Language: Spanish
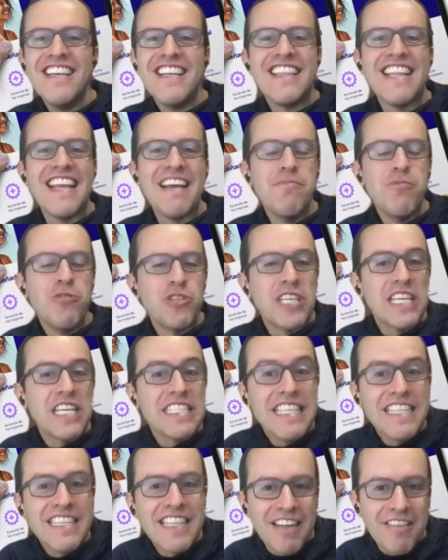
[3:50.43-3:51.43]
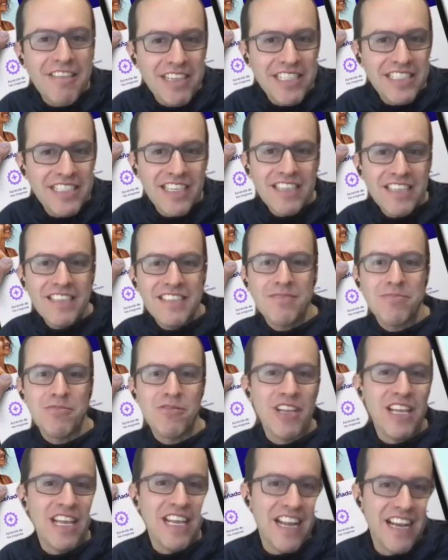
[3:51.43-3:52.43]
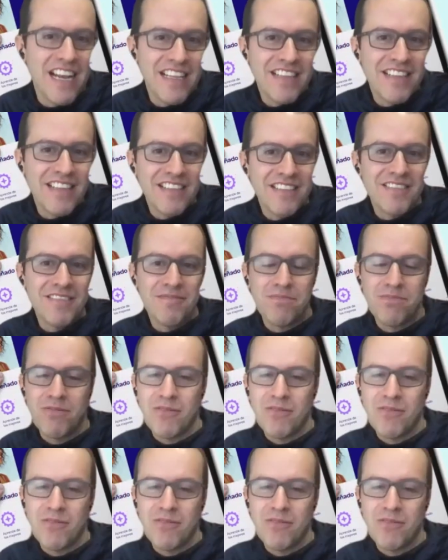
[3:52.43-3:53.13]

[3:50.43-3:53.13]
de, muchas entrevistas, porque eran,